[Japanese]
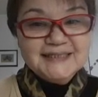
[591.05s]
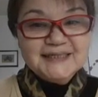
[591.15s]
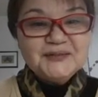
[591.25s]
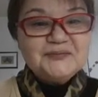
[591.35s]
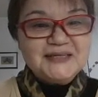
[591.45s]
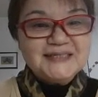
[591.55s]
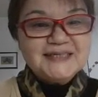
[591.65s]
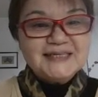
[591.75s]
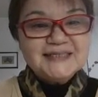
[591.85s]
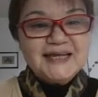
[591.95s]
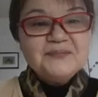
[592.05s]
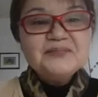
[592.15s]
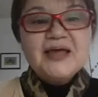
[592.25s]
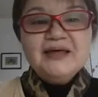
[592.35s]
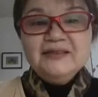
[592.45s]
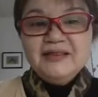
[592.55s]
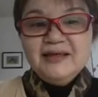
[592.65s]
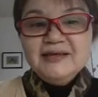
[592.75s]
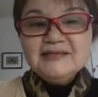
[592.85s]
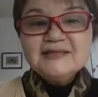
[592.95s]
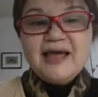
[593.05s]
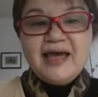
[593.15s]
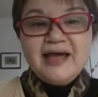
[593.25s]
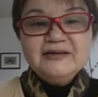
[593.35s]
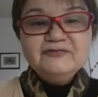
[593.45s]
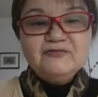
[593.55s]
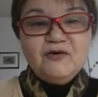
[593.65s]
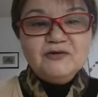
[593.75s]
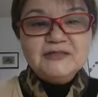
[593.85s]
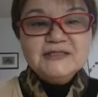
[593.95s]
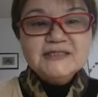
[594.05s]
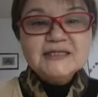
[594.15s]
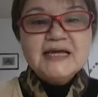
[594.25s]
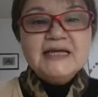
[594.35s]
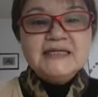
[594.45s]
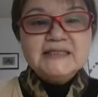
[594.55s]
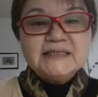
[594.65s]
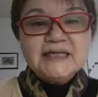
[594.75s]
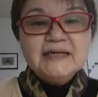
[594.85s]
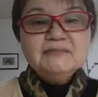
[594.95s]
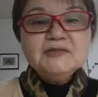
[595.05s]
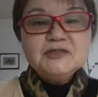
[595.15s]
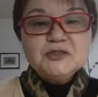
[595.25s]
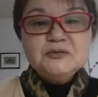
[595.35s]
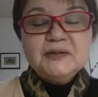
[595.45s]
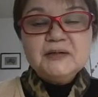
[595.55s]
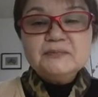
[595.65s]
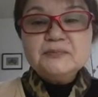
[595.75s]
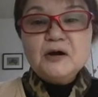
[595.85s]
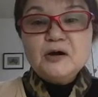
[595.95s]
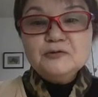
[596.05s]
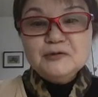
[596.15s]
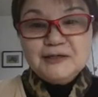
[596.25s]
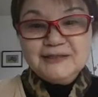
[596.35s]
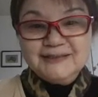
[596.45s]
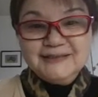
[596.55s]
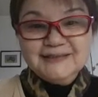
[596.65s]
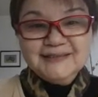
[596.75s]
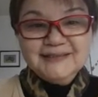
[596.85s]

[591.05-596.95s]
この3つですね。These headphones seem to be broken.